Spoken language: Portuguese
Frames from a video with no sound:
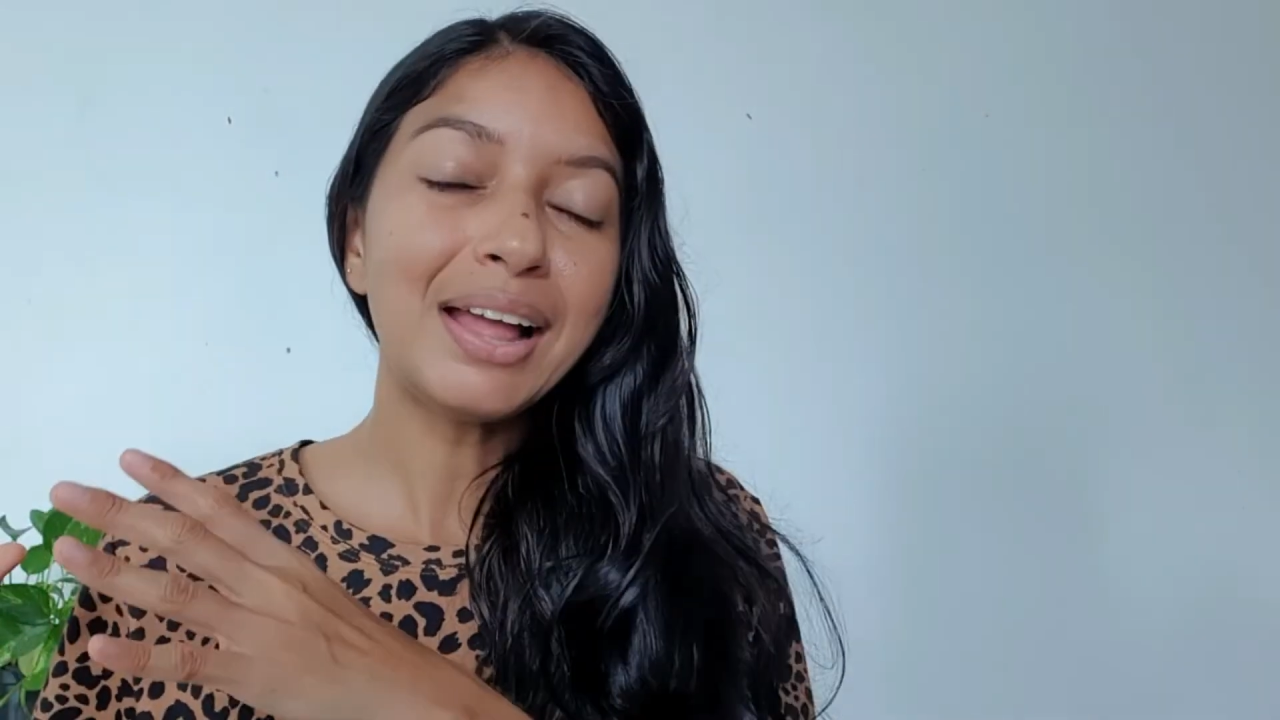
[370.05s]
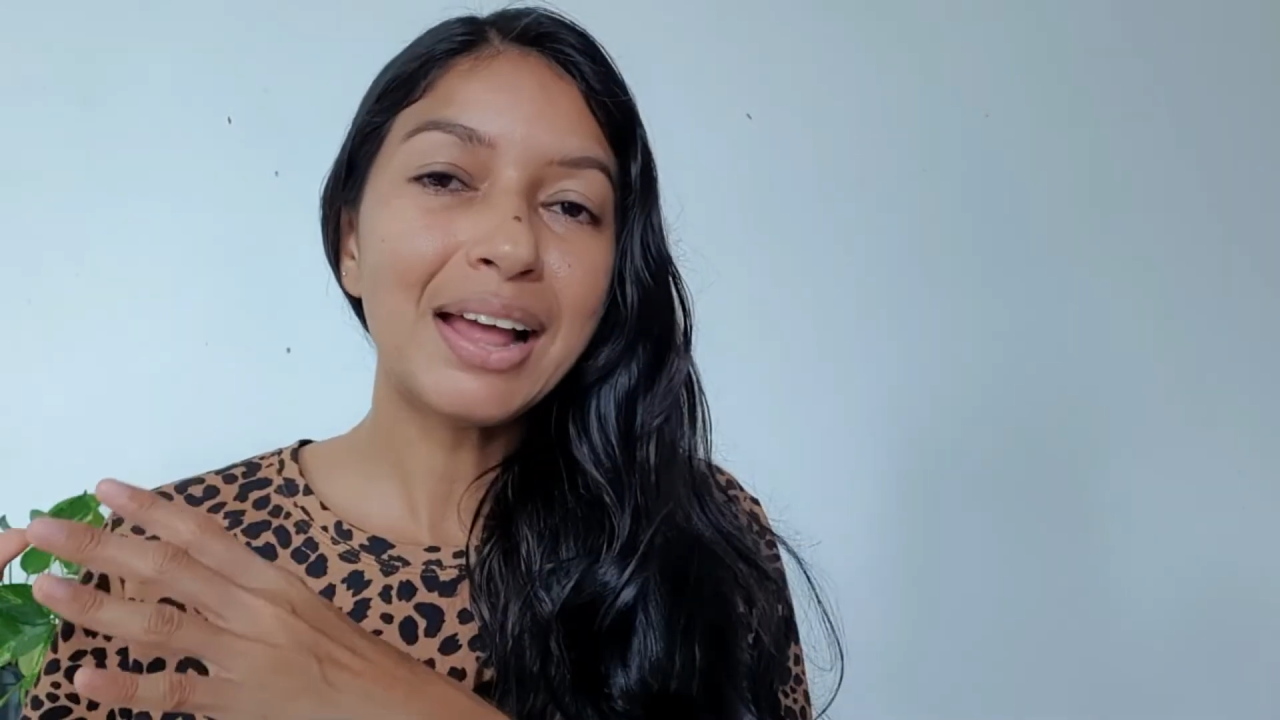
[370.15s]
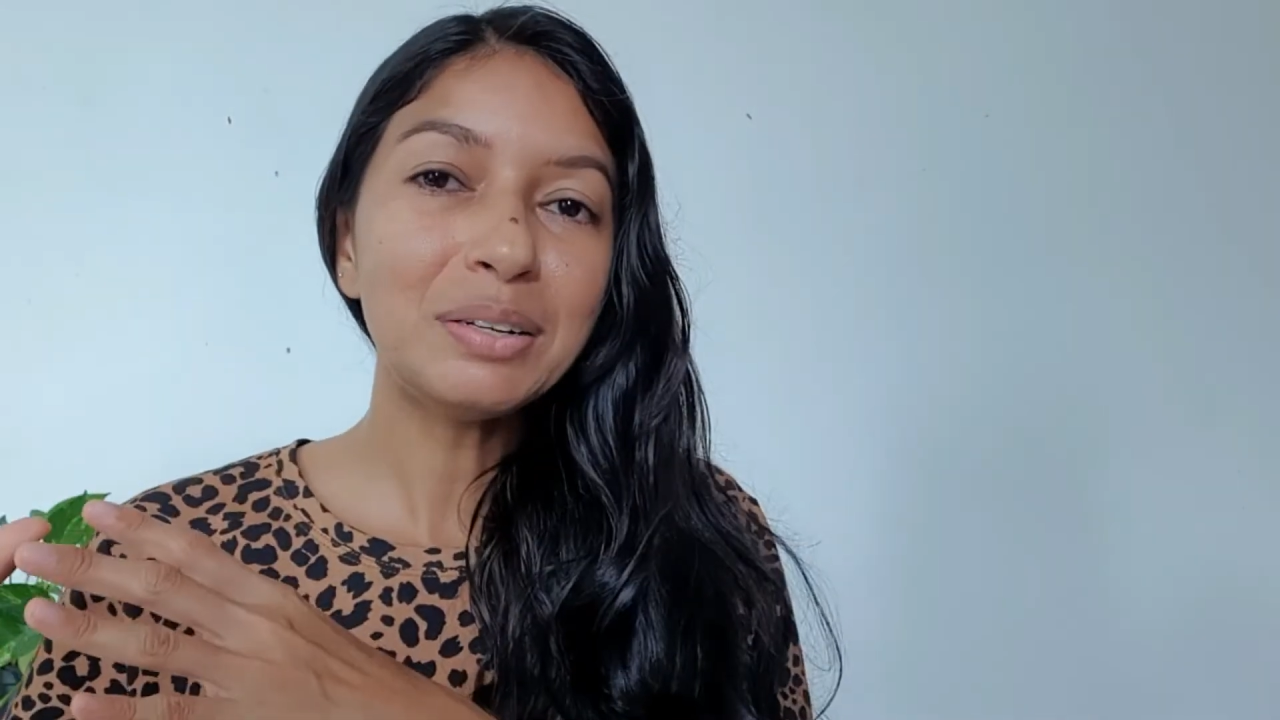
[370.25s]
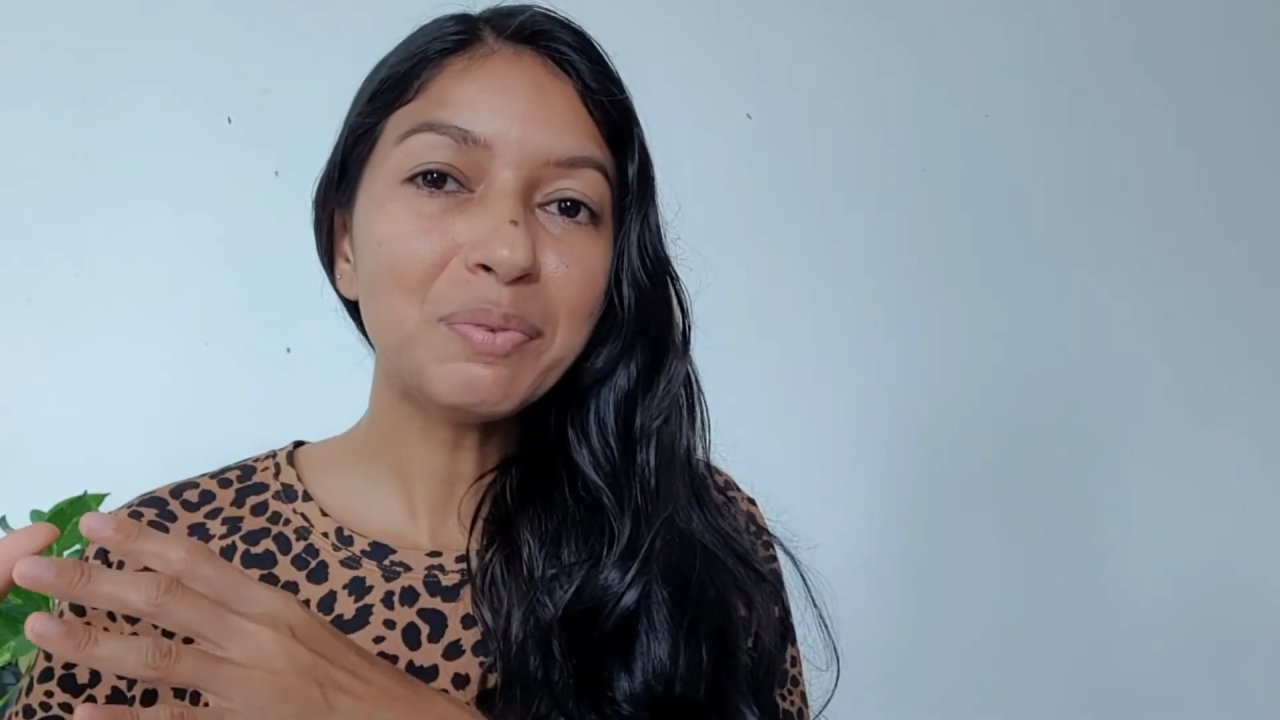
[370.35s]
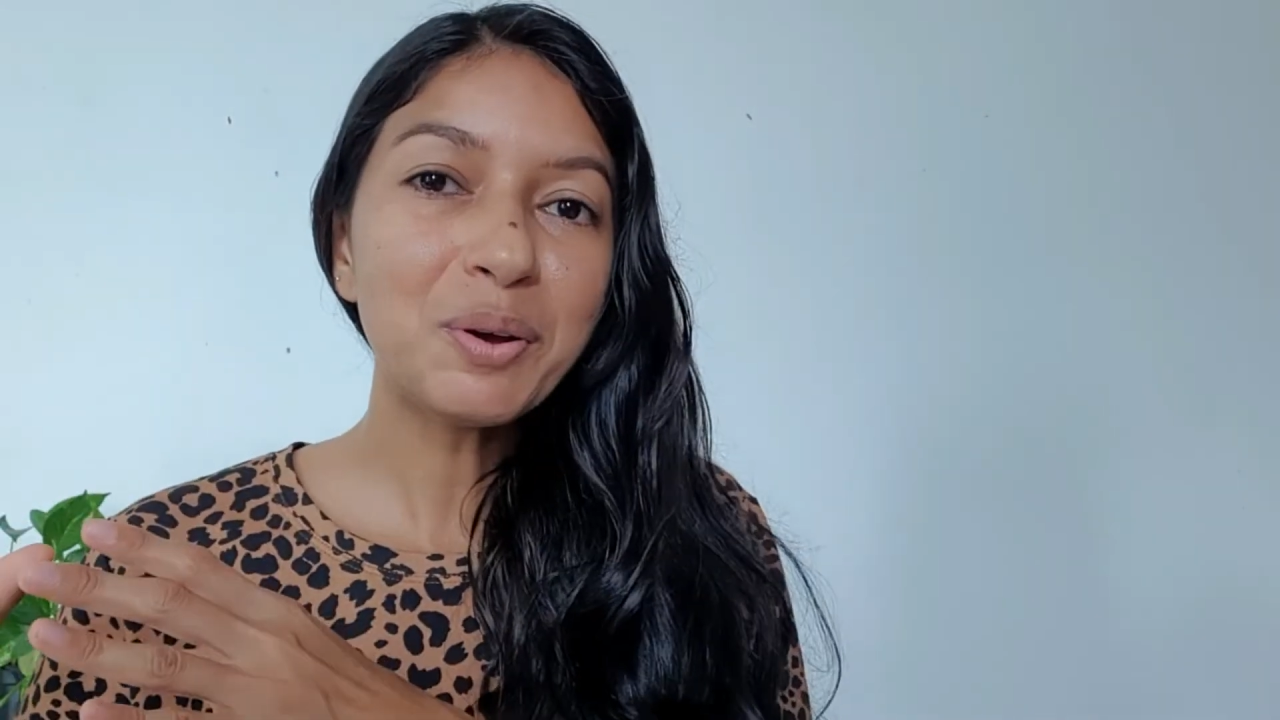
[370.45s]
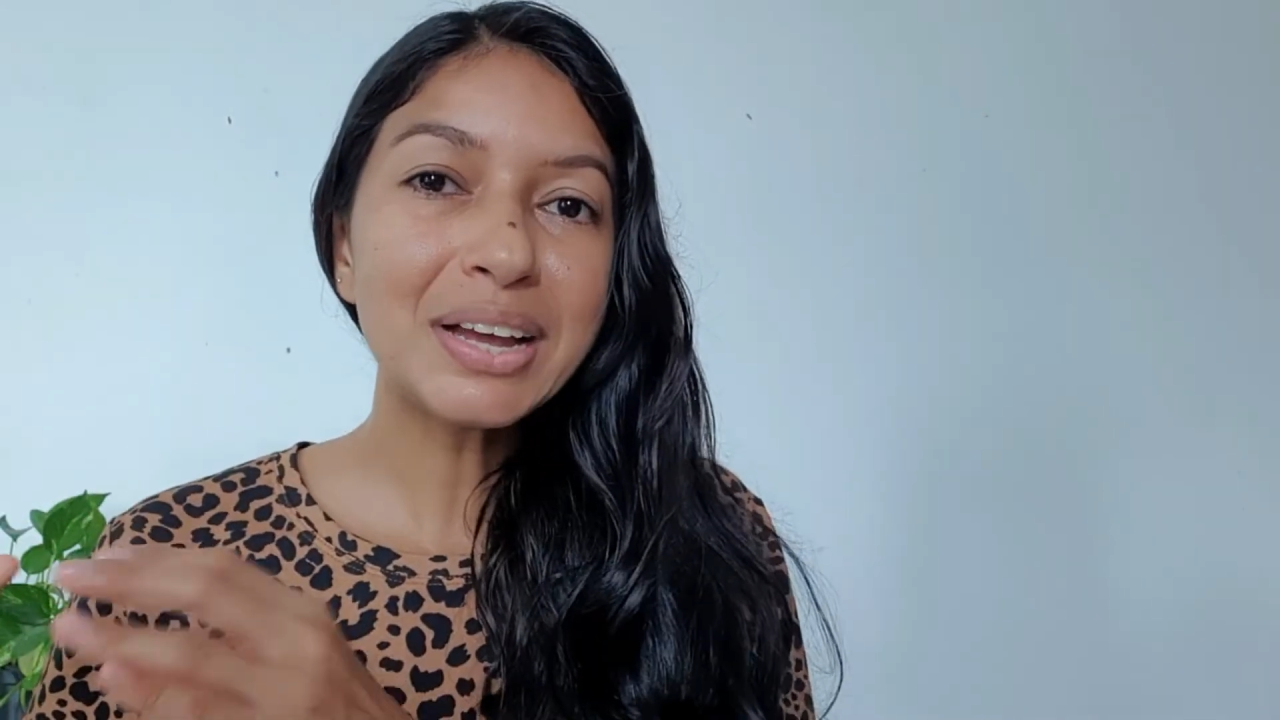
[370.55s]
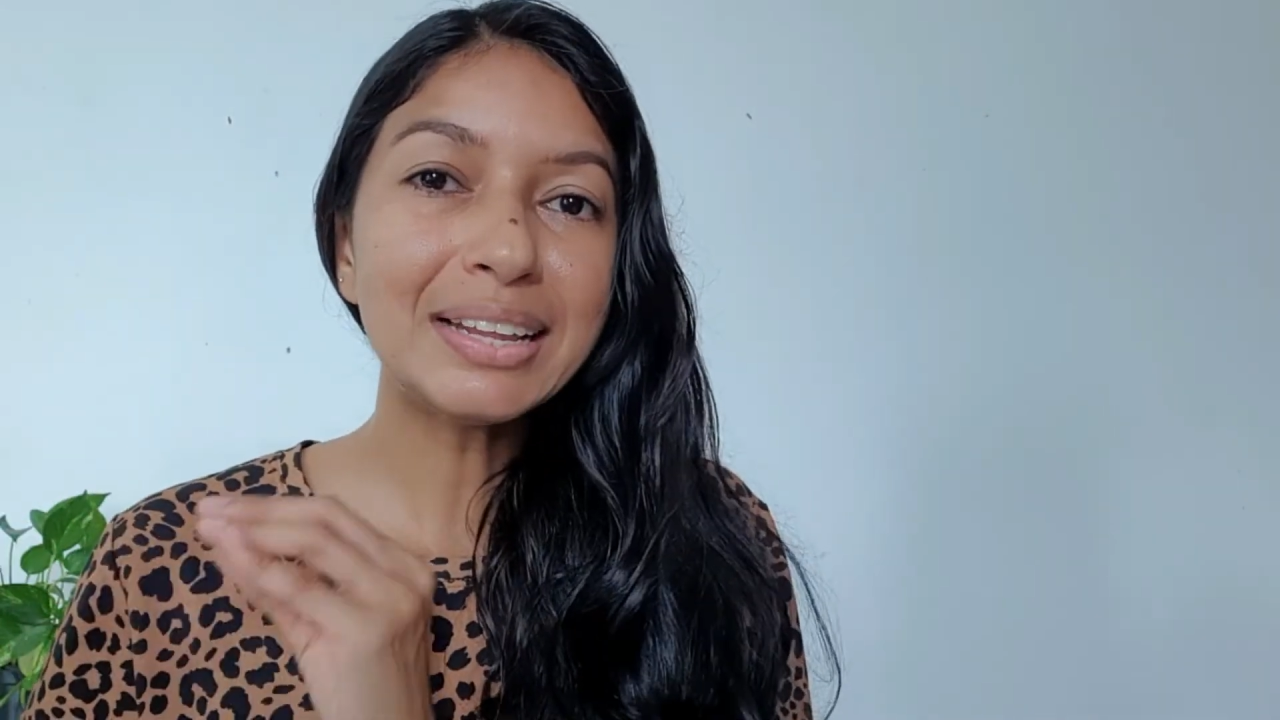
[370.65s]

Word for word: lá no meu canal,